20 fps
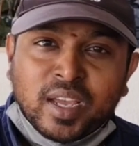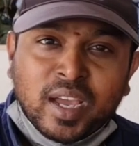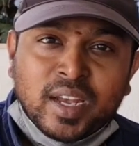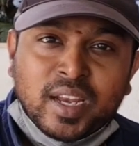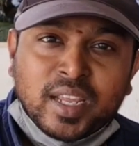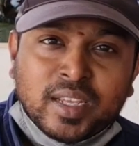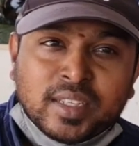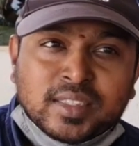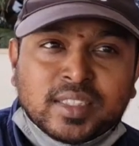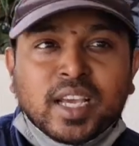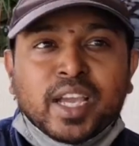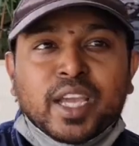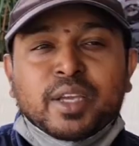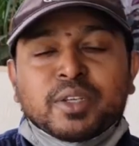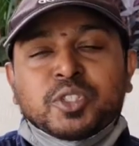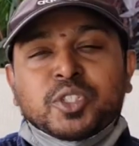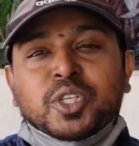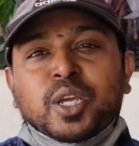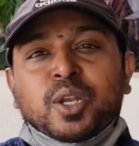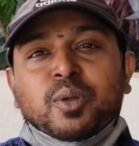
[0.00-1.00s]
ఆయన ఈ
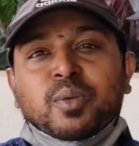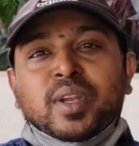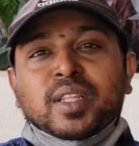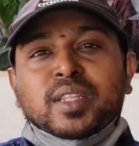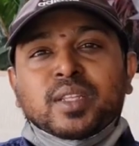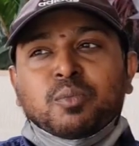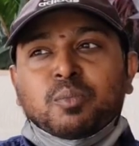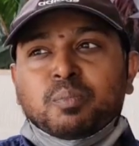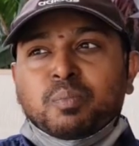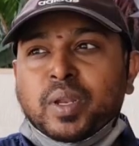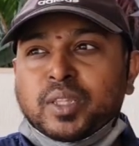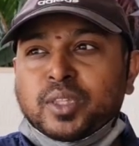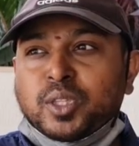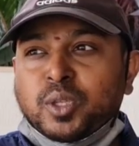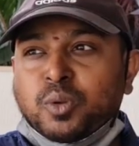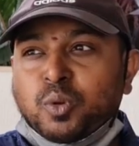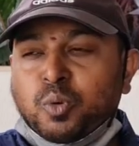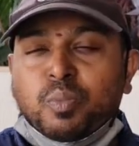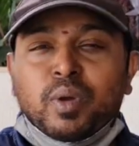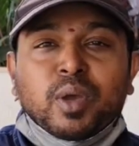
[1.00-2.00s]
సహాయం చేయడం అనేది
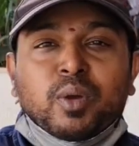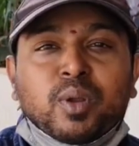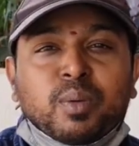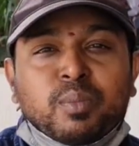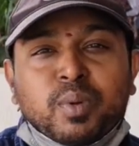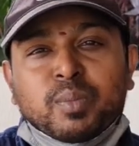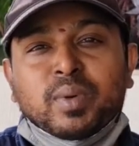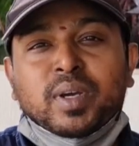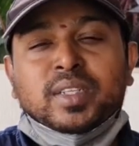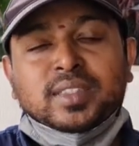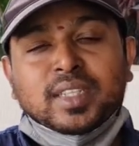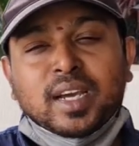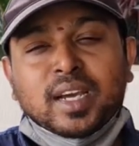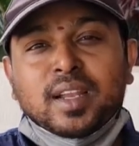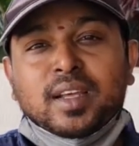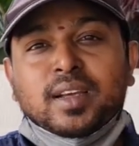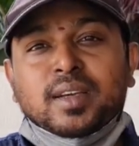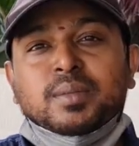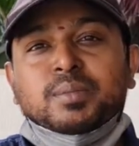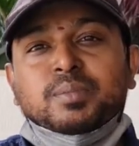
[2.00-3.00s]
ప్రతి రూపాయి కూడా ఇప్పుడు మాకు
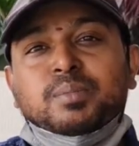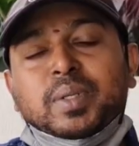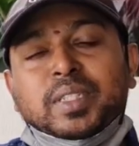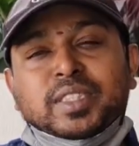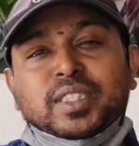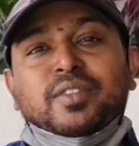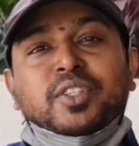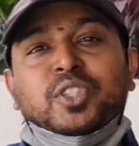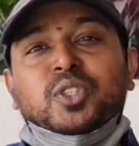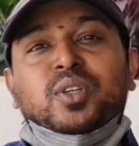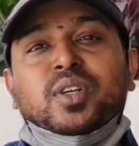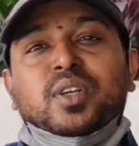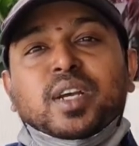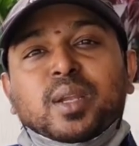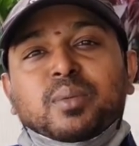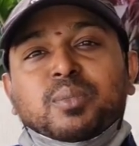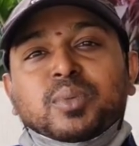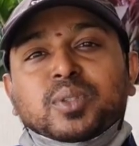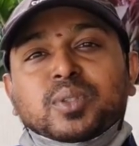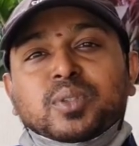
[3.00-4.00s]
చాలా పెద్ద విషయం
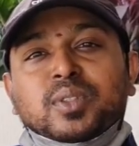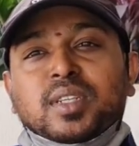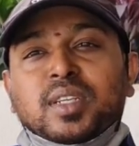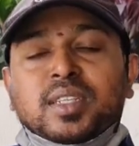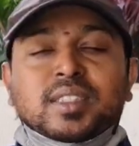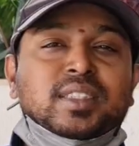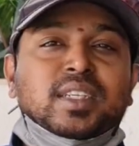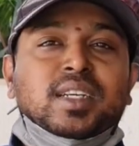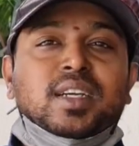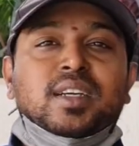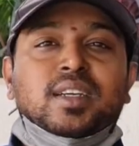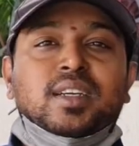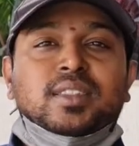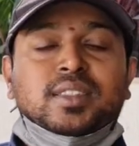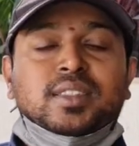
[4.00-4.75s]
కనిపిస్తుంది నిజంగా